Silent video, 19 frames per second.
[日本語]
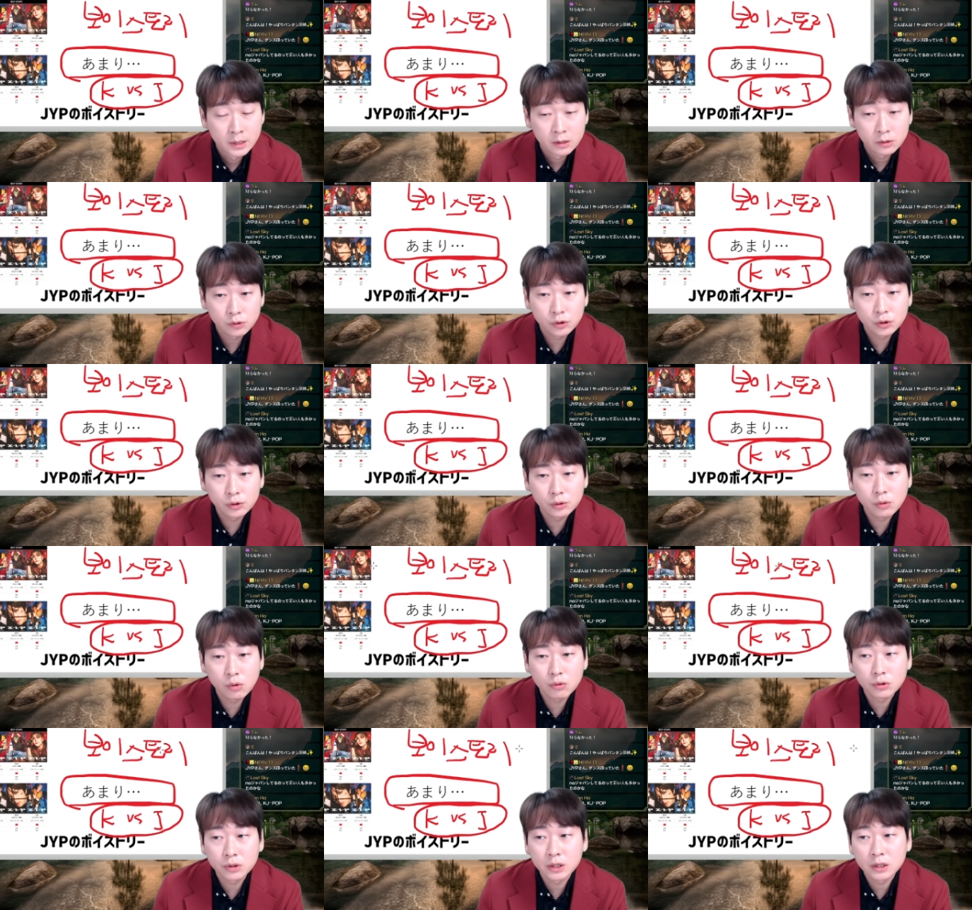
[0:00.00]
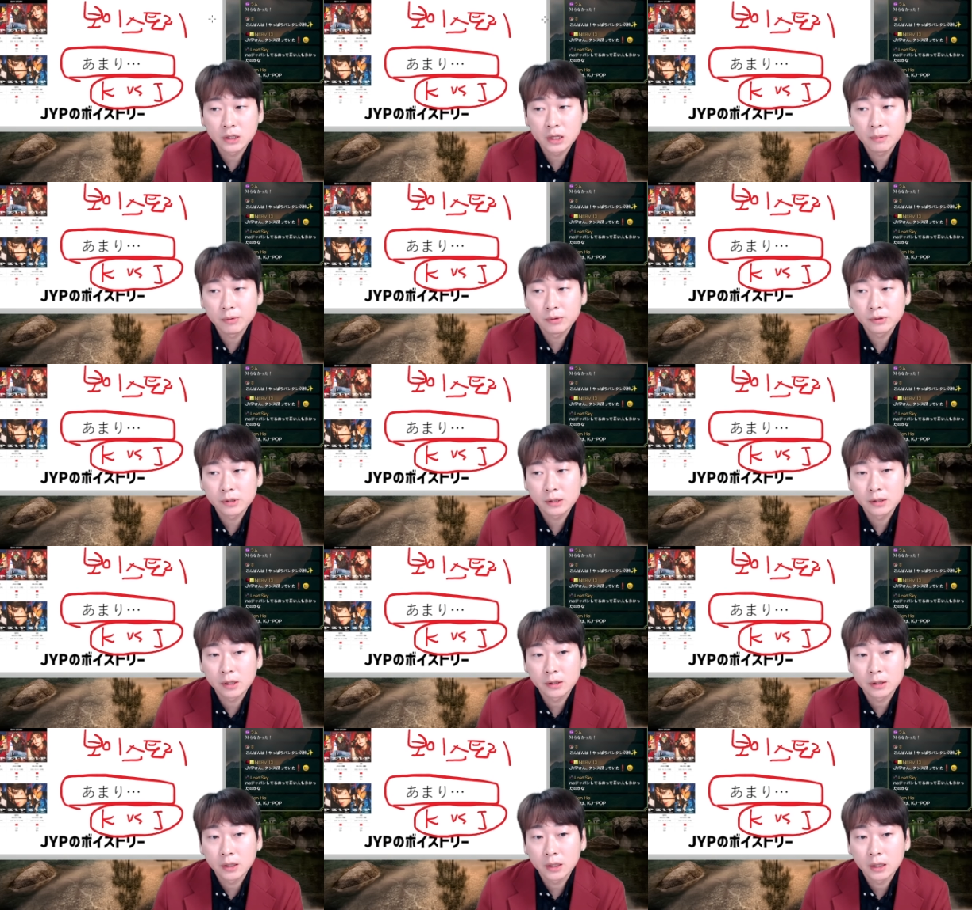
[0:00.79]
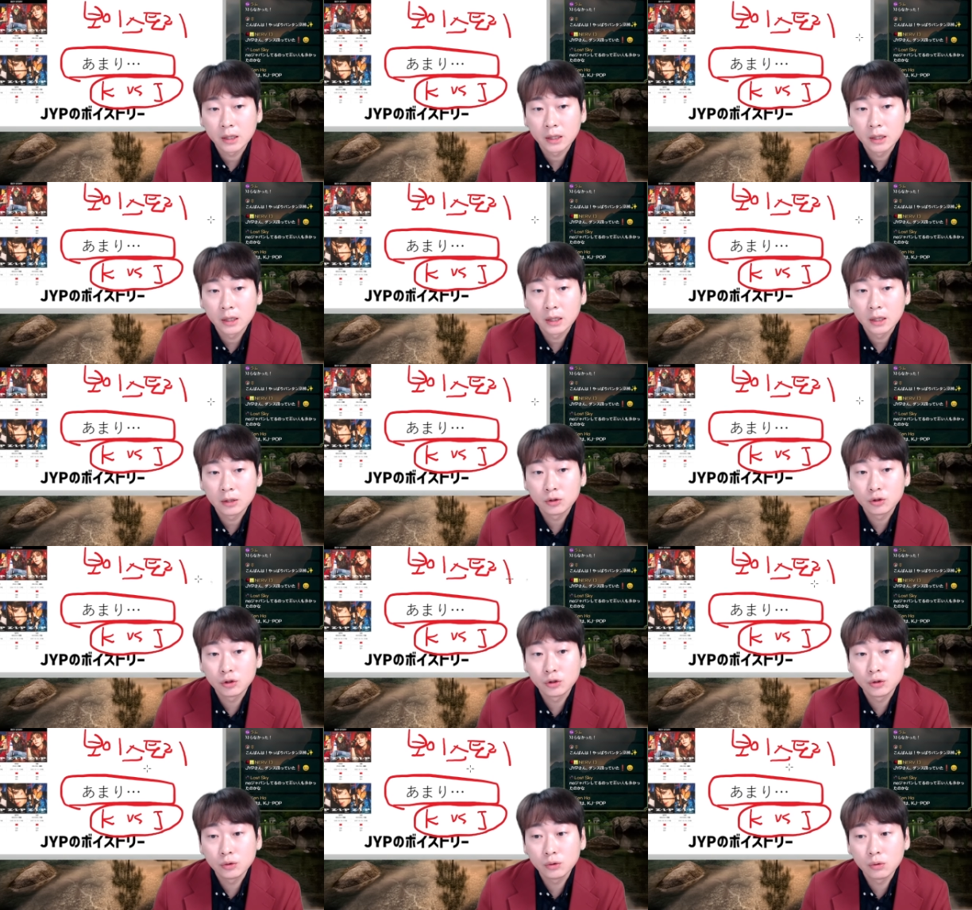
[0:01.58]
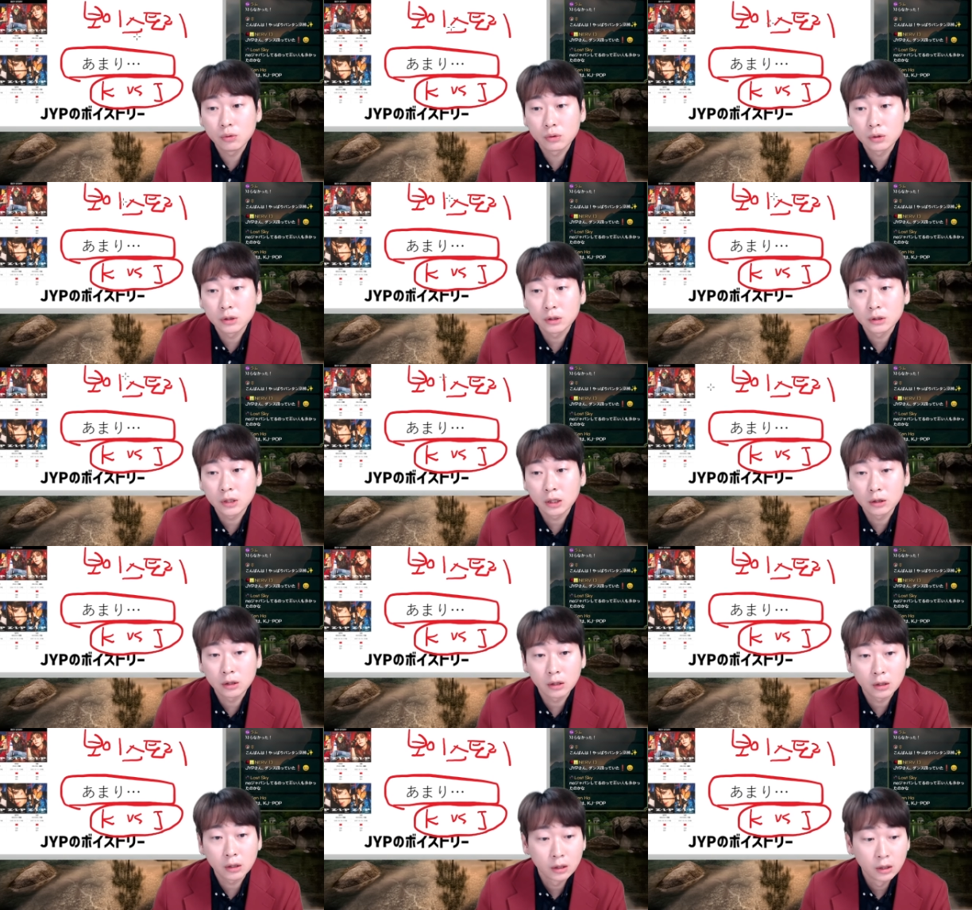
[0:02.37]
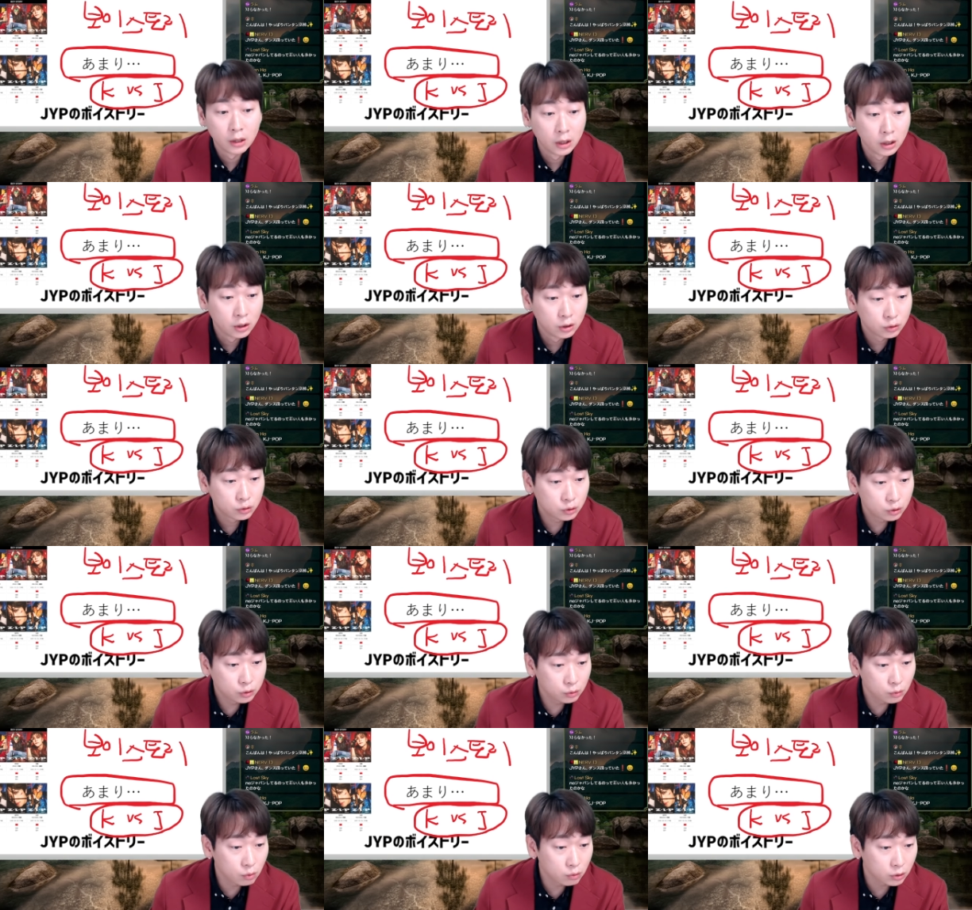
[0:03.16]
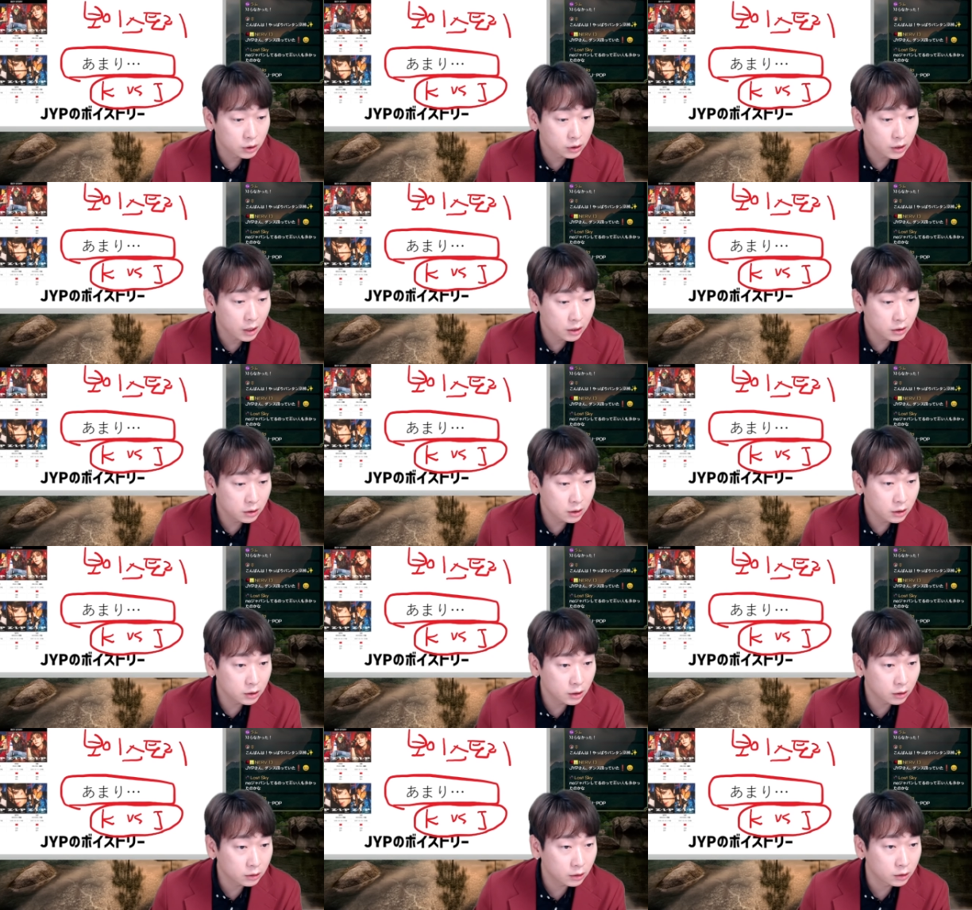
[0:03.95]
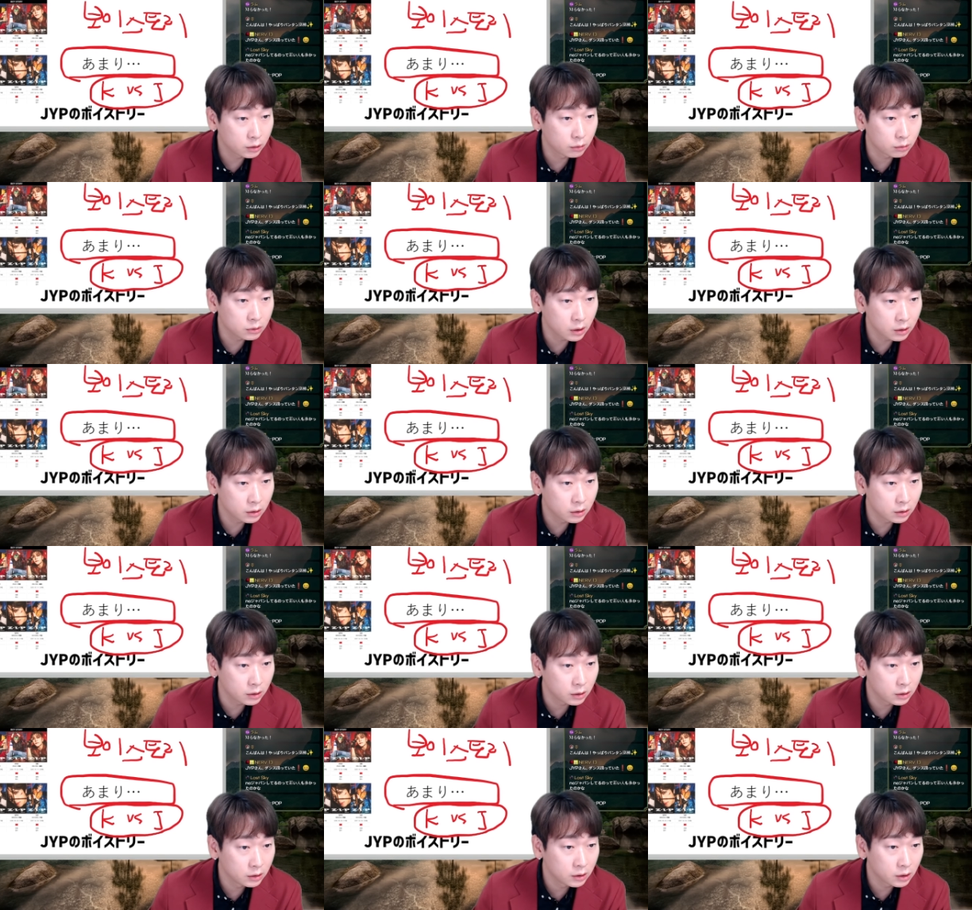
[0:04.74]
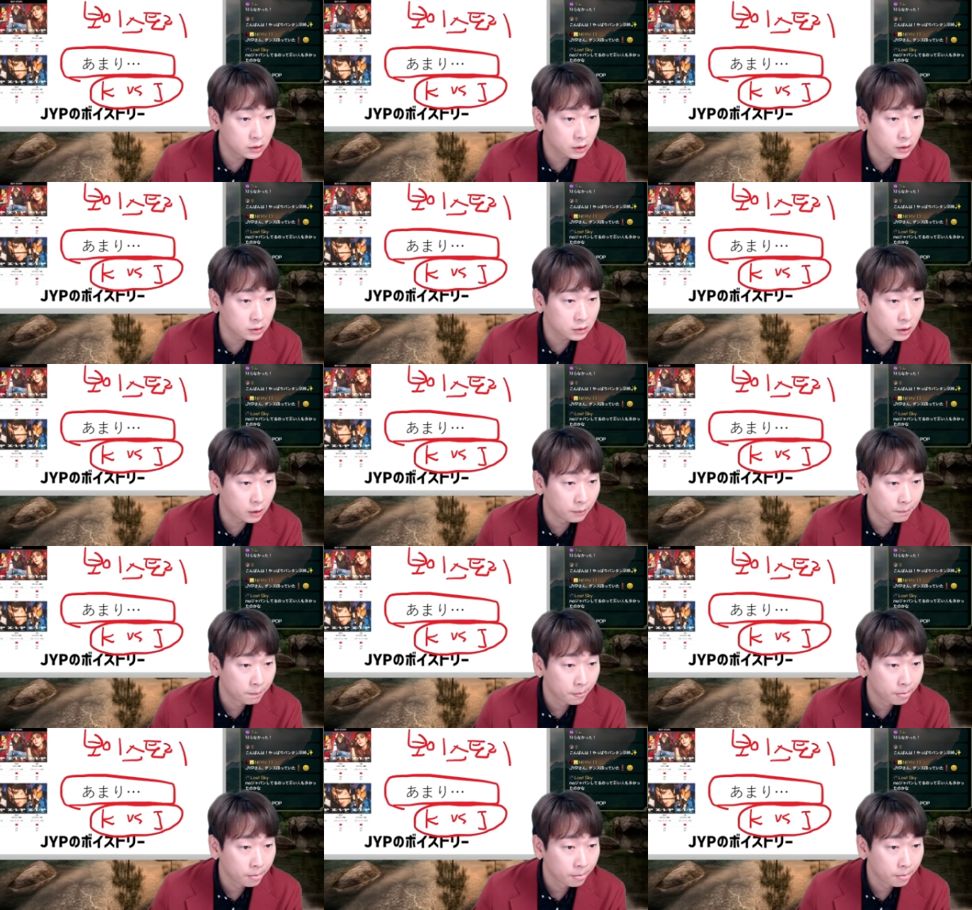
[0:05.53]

中国にデビューさせて、中国に大人気だった人さっきいたじゃないですか。